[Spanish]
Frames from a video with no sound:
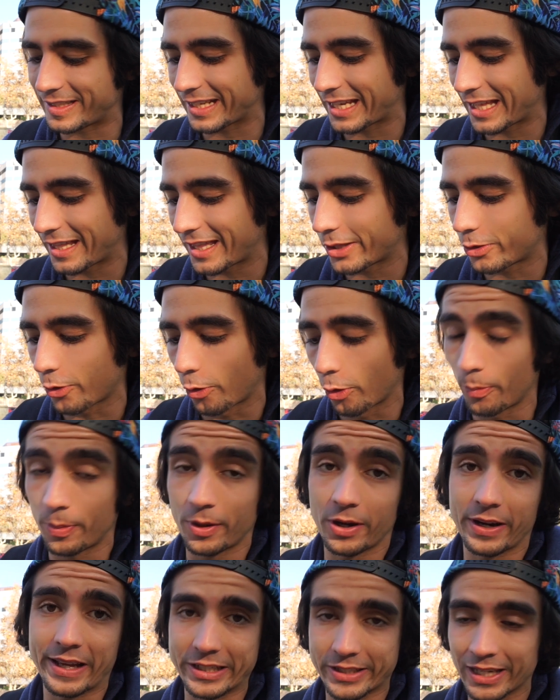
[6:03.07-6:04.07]
se quede todo.
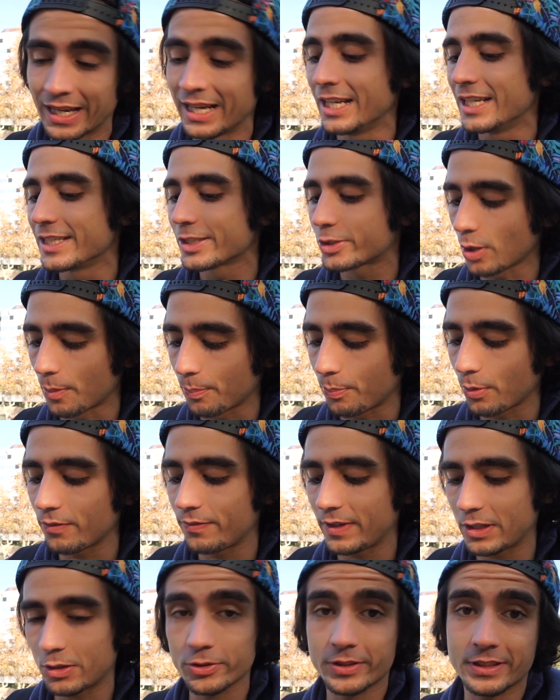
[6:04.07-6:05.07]
Pero es que son
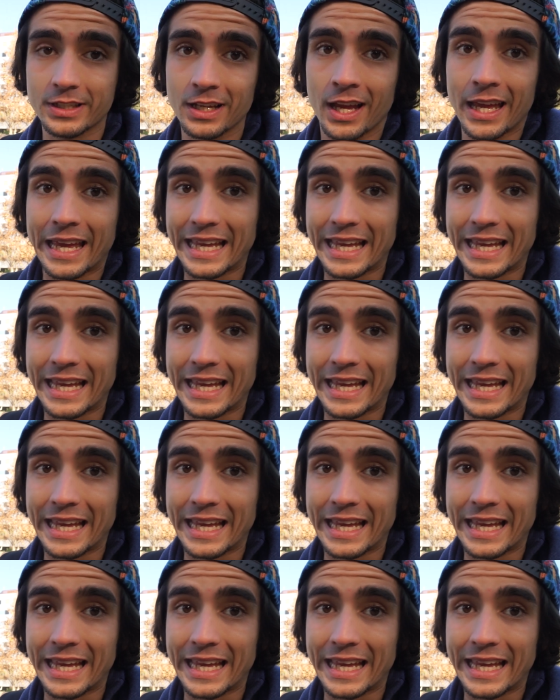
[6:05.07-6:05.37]
polvitos